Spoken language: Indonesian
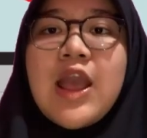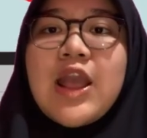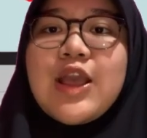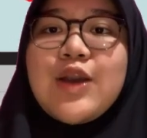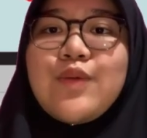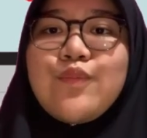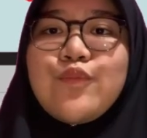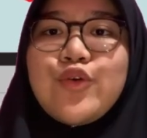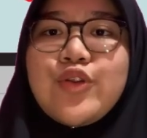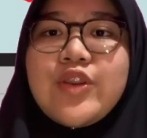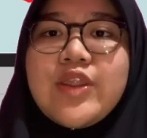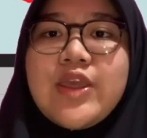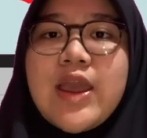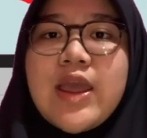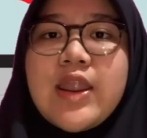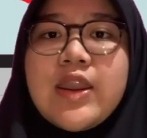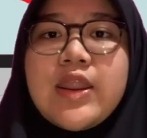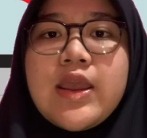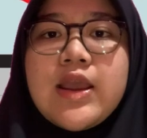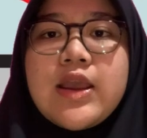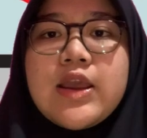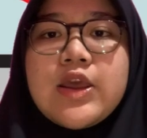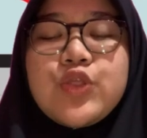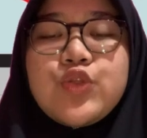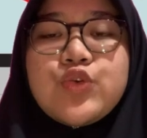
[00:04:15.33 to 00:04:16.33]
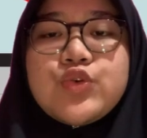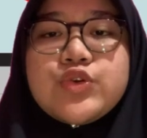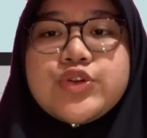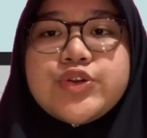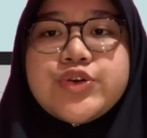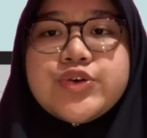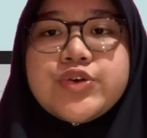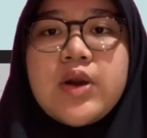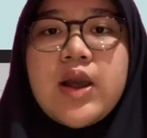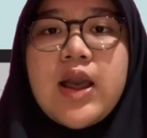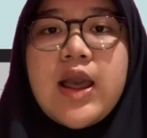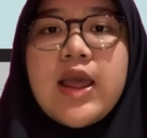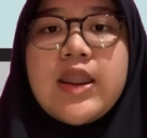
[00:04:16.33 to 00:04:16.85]
Kemudian yang
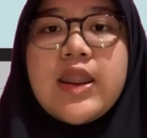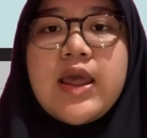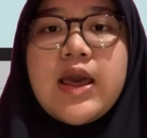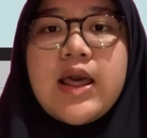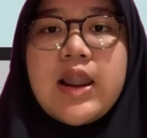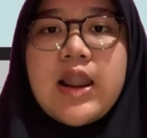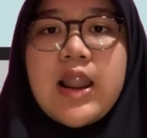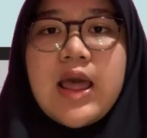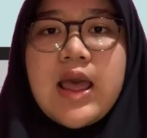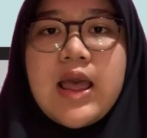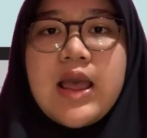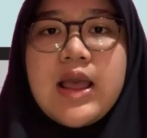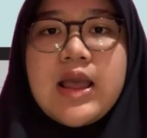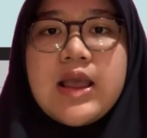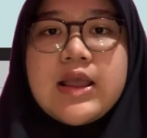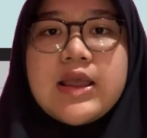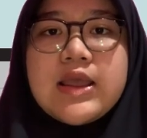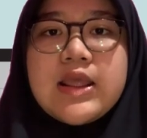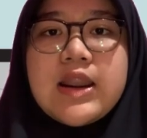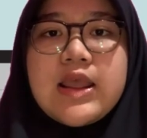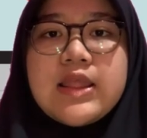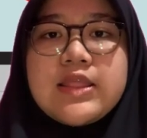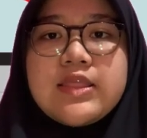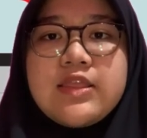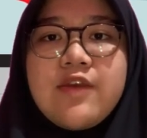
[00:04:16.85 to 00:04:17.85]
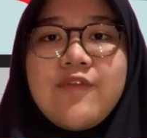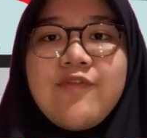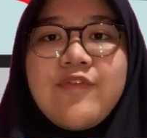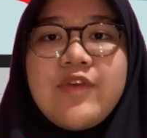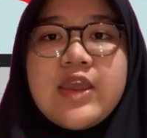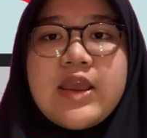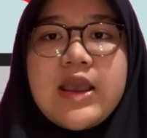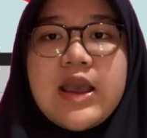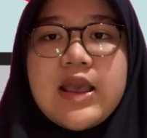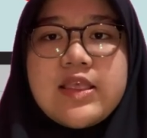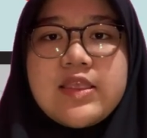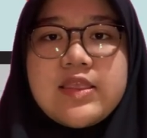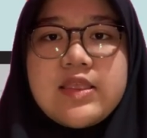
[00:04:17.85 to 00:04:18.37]
ketujuh adalah
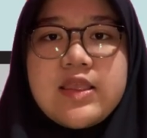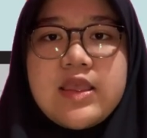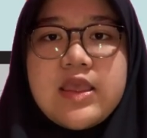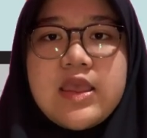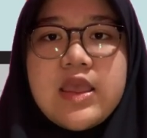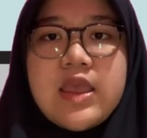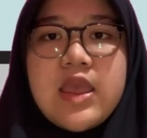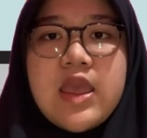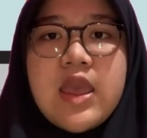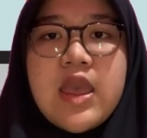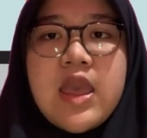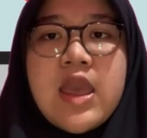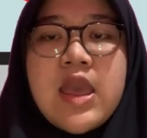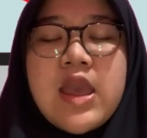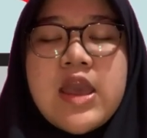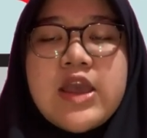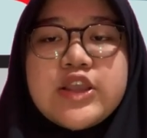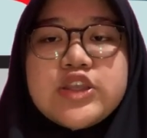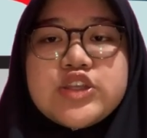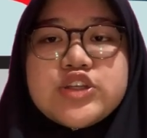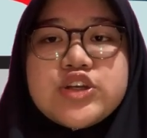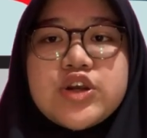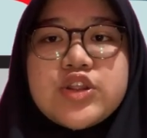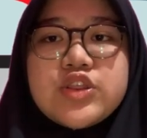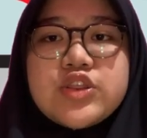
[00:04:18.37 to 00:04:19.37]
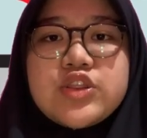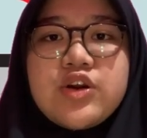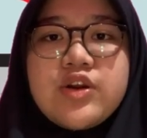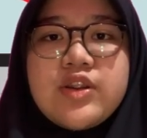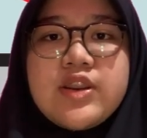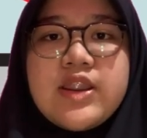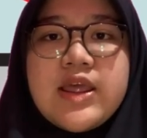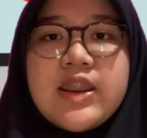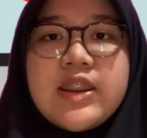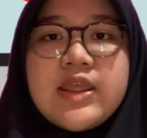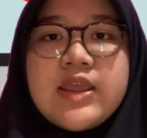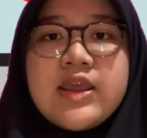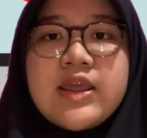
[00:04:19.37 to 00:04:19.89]
gratifikasi. Contoh
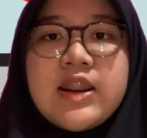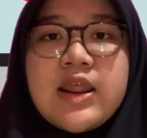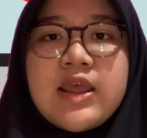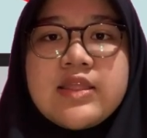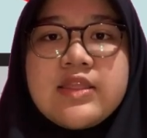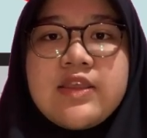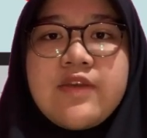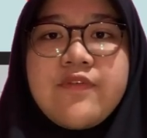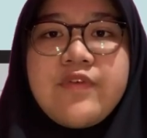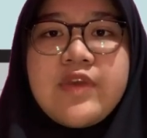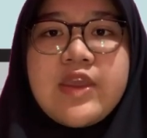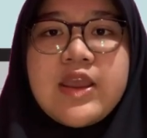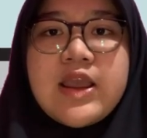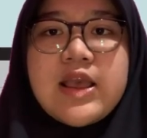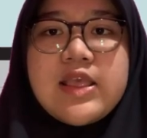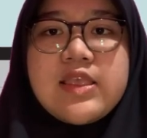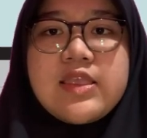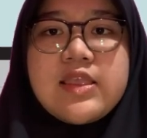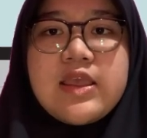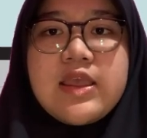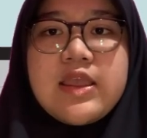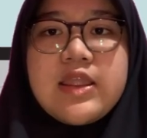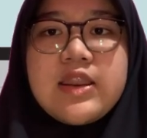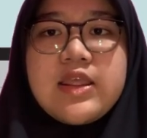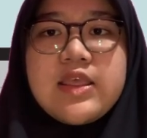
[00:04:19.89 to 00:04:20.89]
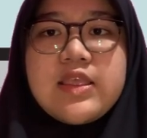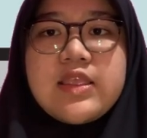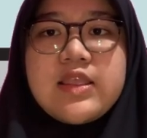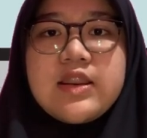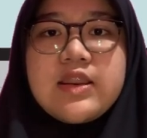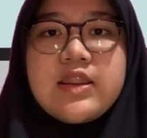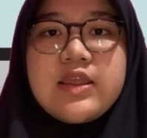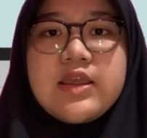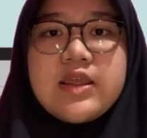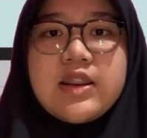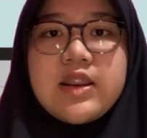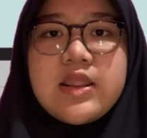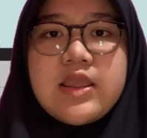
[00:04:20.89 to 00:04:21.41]
dari gratifikasi ini
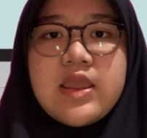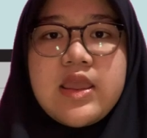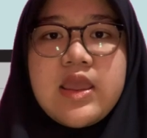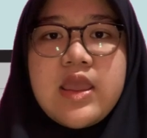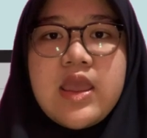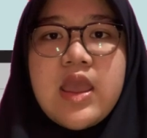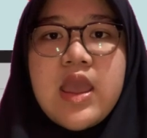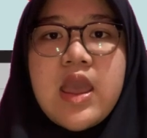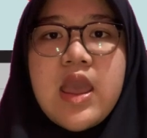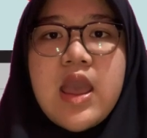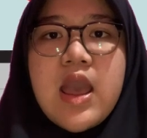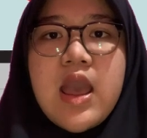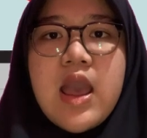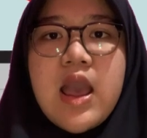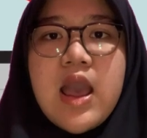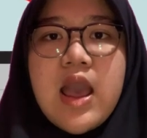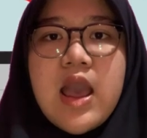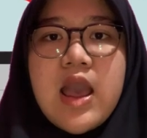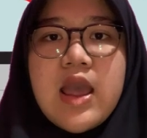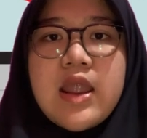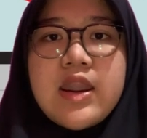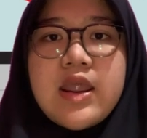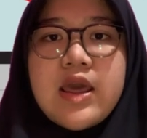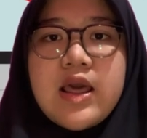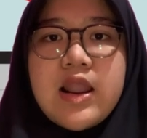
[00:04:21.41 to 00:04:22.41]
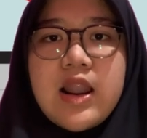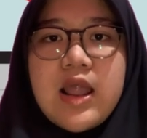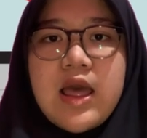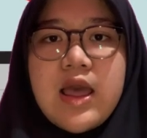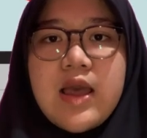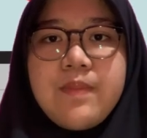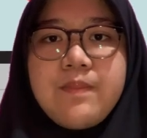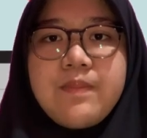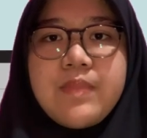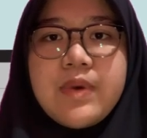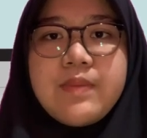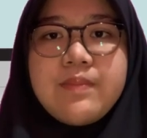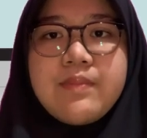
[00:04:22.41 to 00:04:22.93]
sendiri
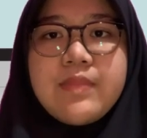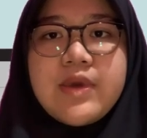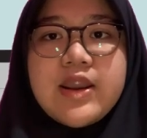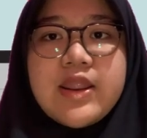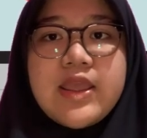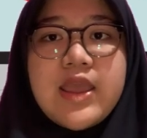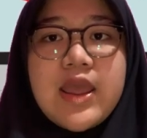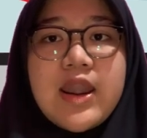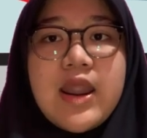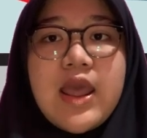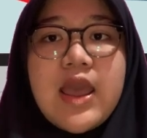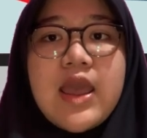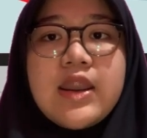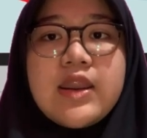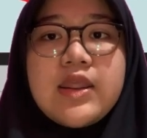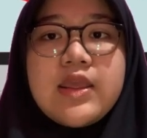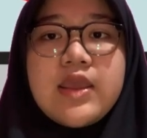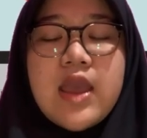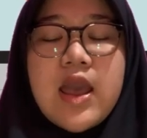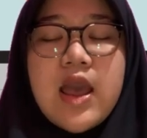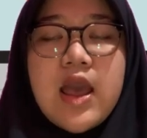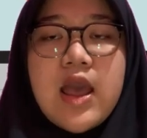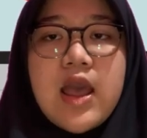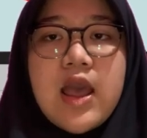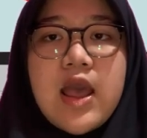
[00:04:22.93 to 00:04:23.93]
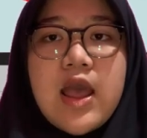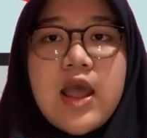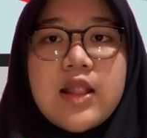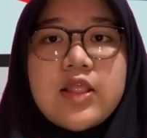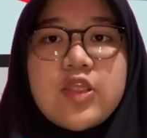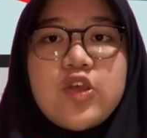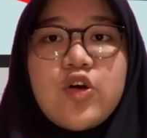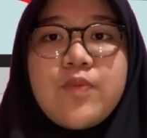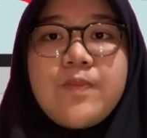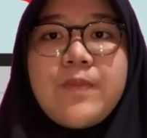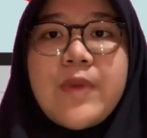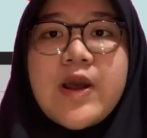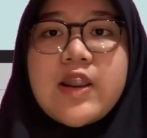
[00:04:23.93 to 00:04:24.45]
adalah pemberian hadiah
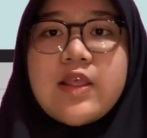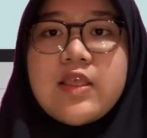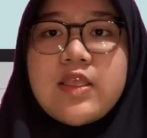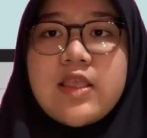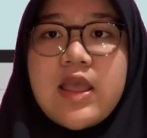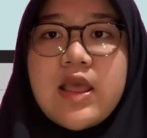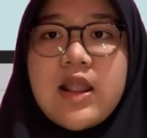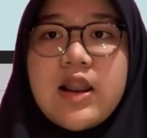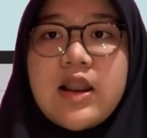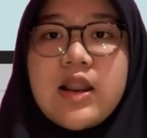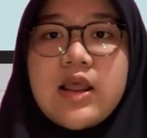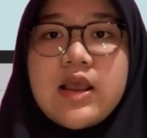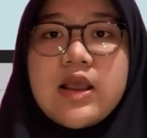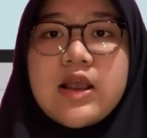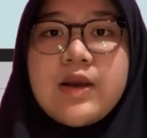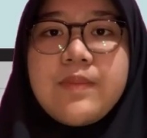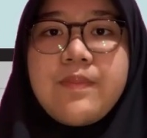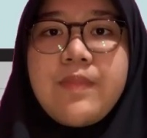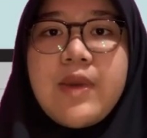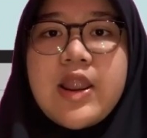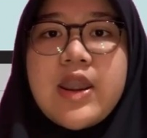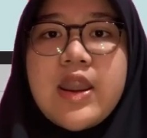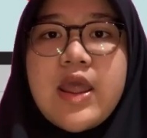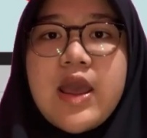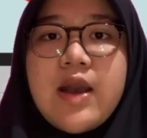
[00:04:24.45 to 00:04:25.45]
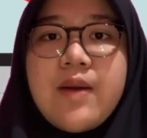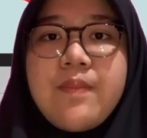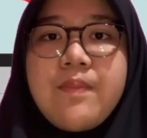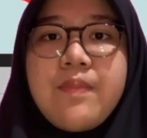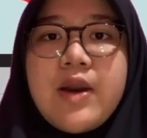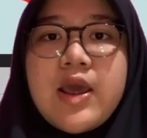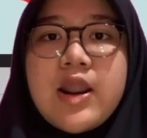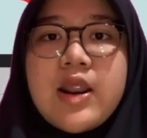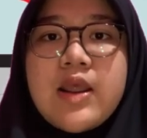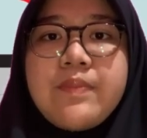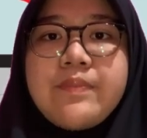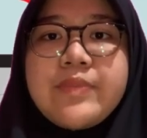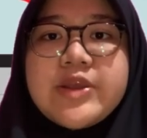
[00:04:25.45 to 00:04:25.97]
atau parsel kepada
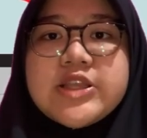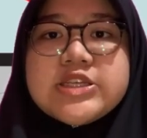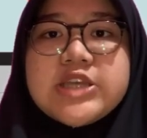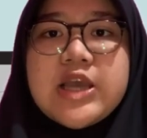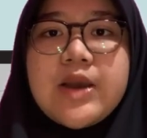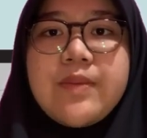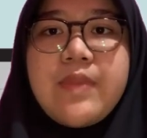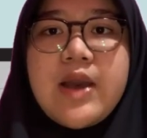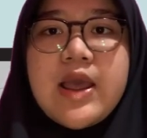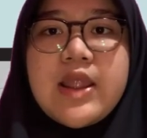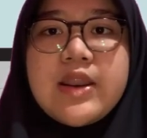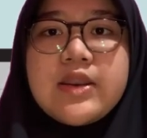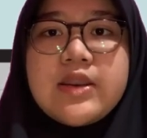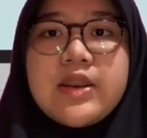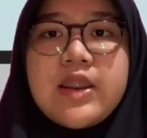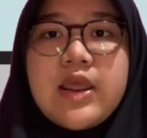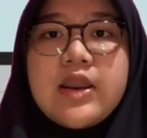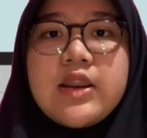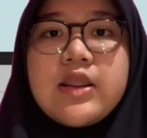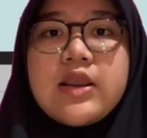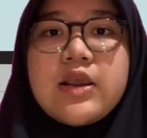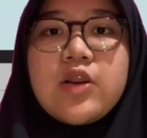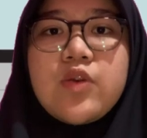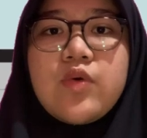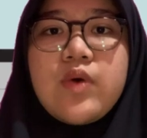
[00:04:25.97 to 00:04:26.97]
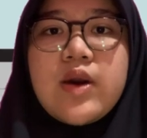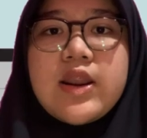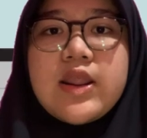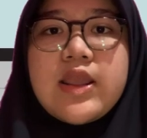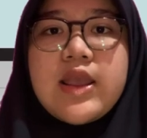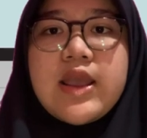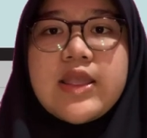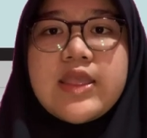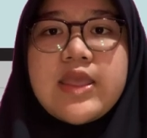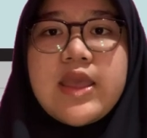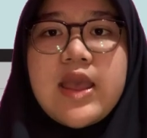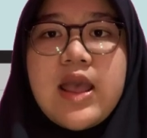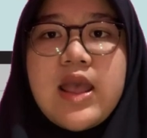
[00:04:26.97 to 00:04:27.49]
para pejabat dan
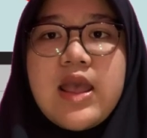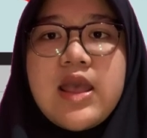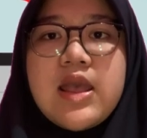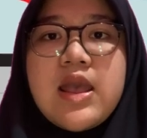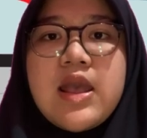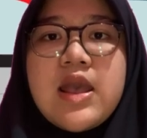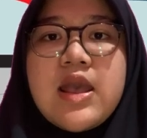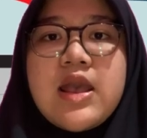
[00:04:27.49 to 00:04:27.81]
keluarganya